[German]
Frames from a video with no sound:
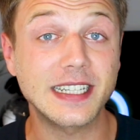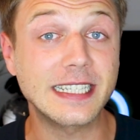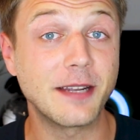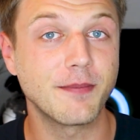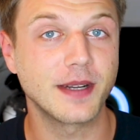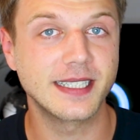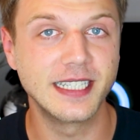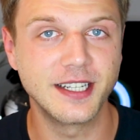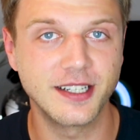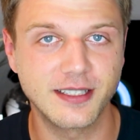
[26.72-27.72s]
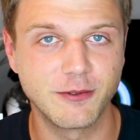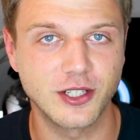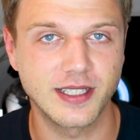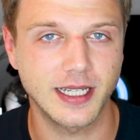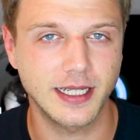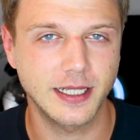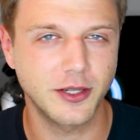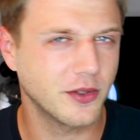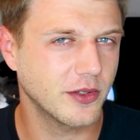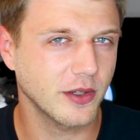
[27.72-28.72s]
Was ist denn passiert in der Zwischenzeit?
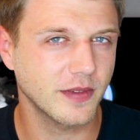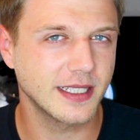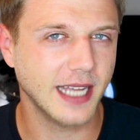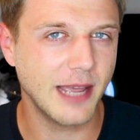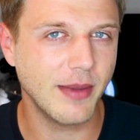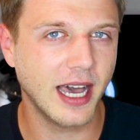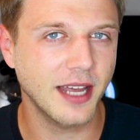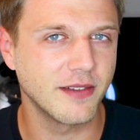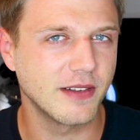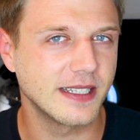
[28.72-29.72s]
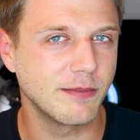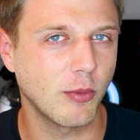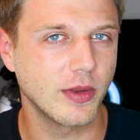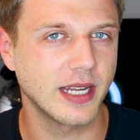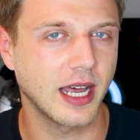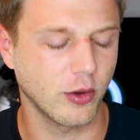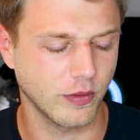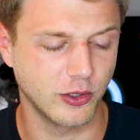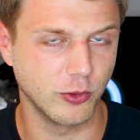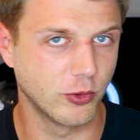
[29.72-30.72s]
Ihr dürft dreimal raten, wir sind momentan
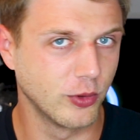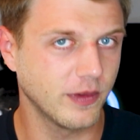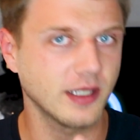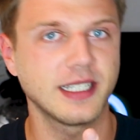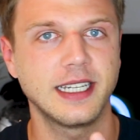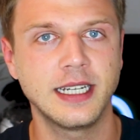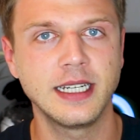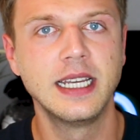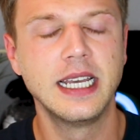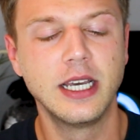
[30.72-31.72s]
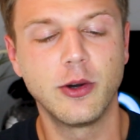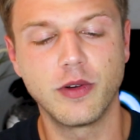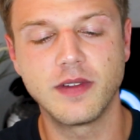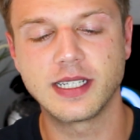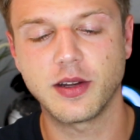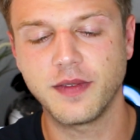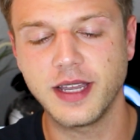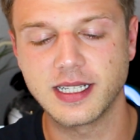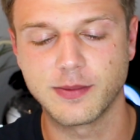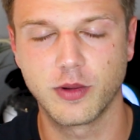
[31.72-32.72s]
auf YouTube vertreten und wir sind auf
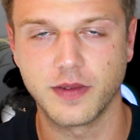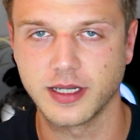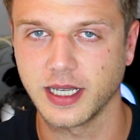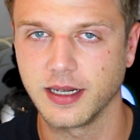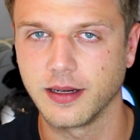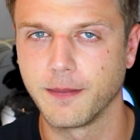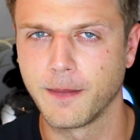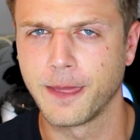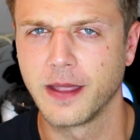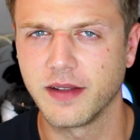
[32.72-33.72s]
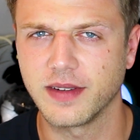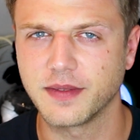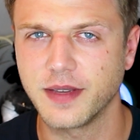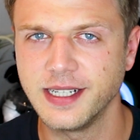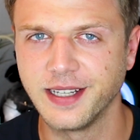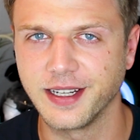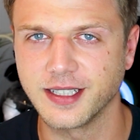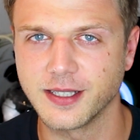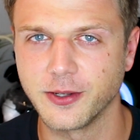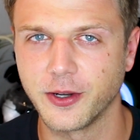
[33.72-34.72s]
Facebook vertreten. Was fehlt denn jetzt